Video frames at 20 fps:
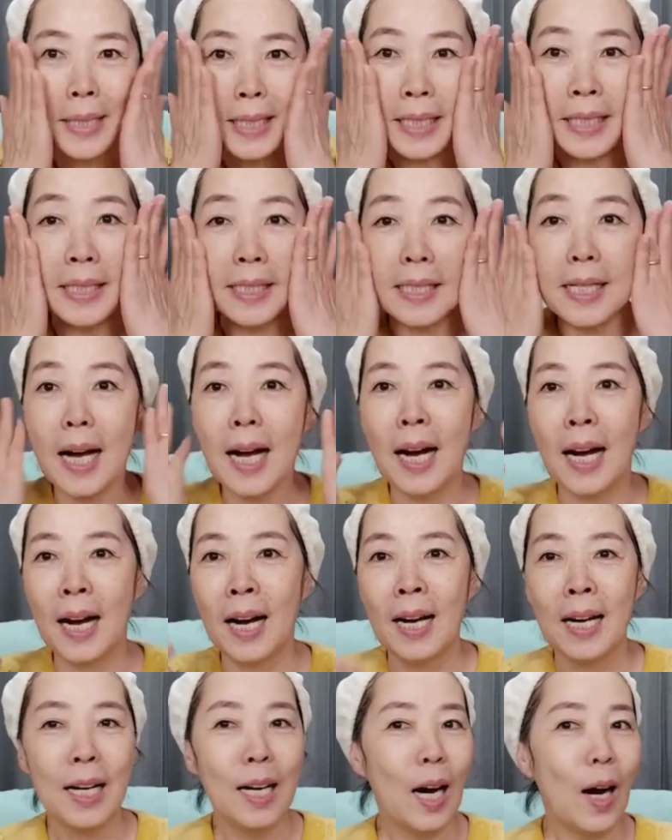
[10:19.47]
진짜
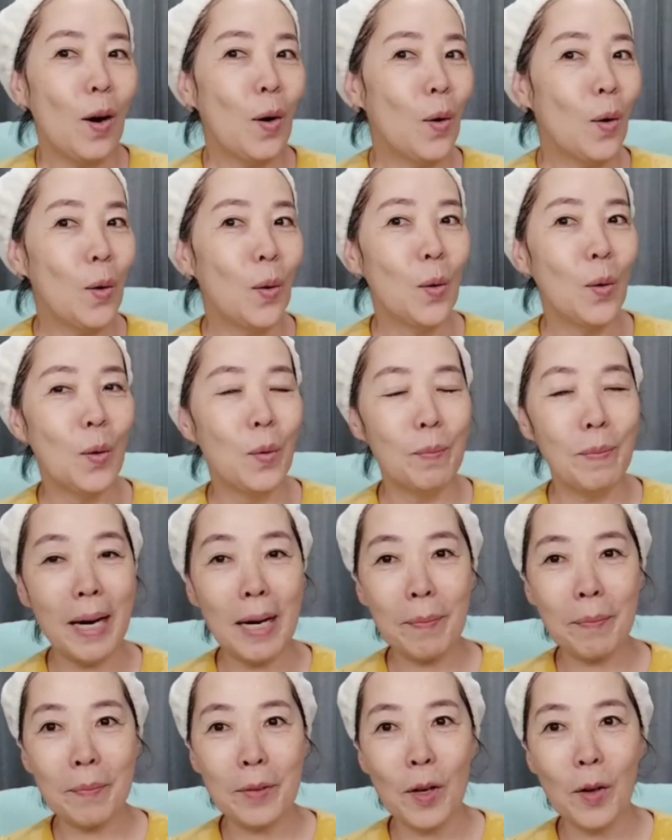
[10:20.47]
어우
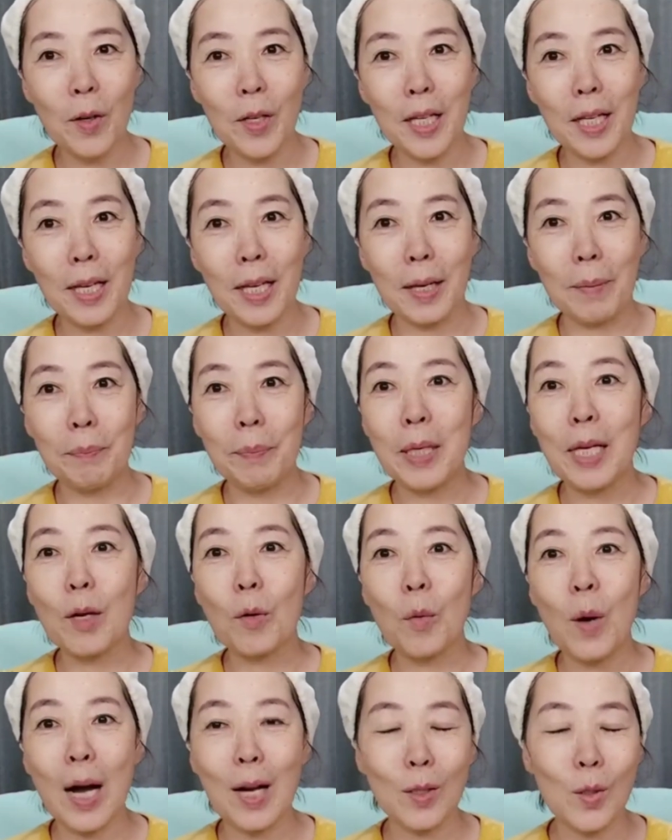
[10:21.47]
막 여기
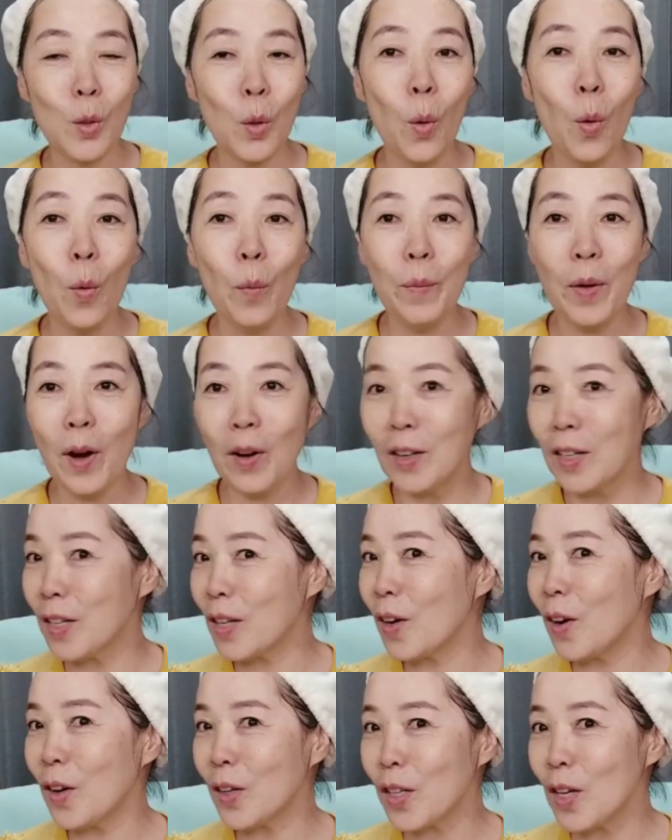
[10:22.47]
빛광
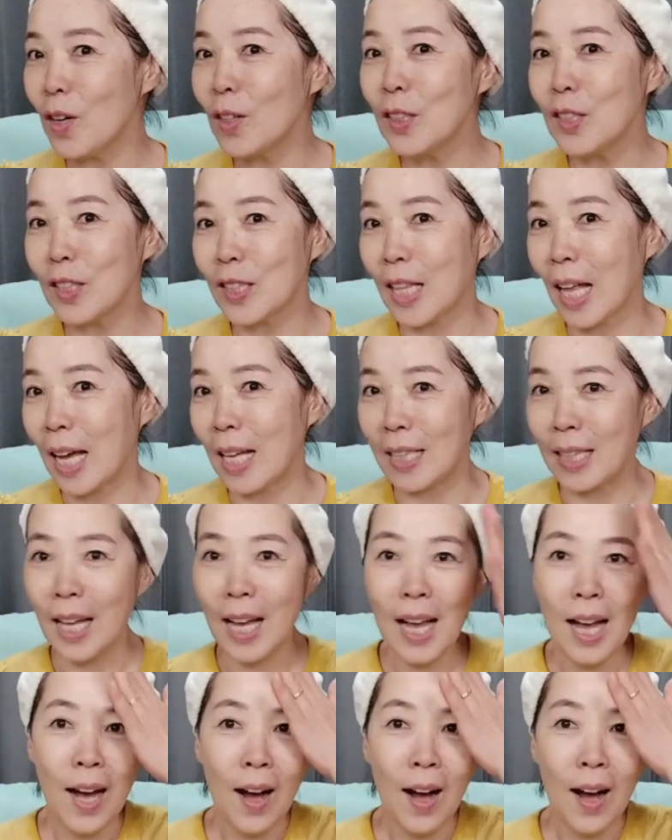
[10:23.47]
조명을 켠 듯한